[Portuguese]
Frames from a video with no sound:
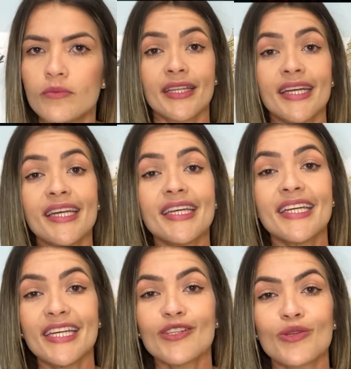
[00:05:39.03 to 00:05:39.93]
Daí
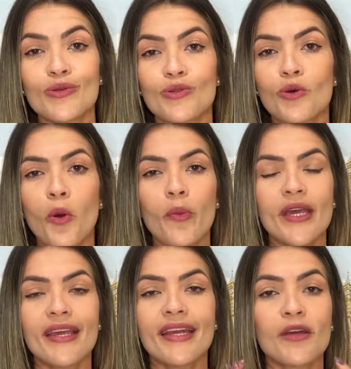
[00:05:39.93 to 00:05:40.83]
nisso eu soube
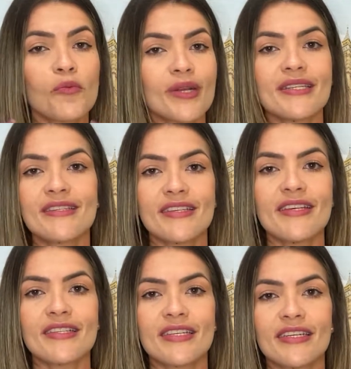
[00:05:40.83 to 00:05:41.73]
que não
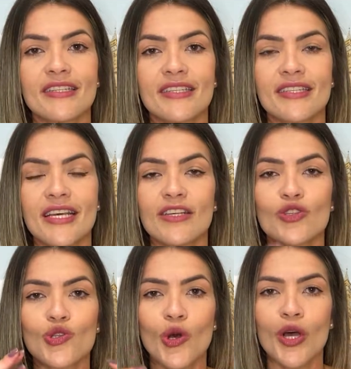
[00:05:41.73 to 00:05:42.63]
precisa ser
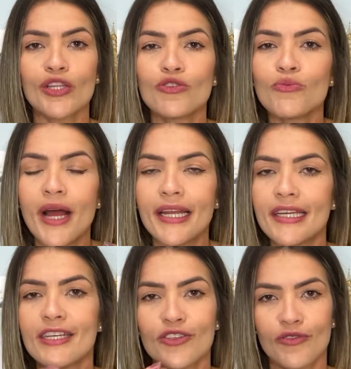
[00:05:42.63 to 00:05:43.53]
só de uma
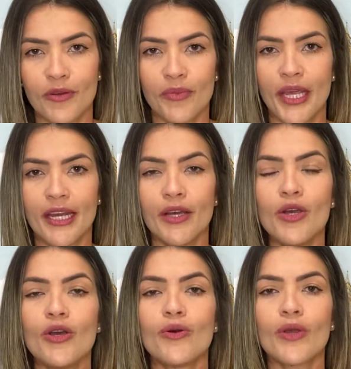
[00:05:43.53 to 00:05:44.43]
linha de família
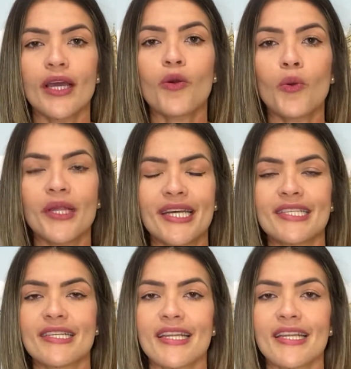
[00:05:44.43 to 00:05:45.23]
o que acontece?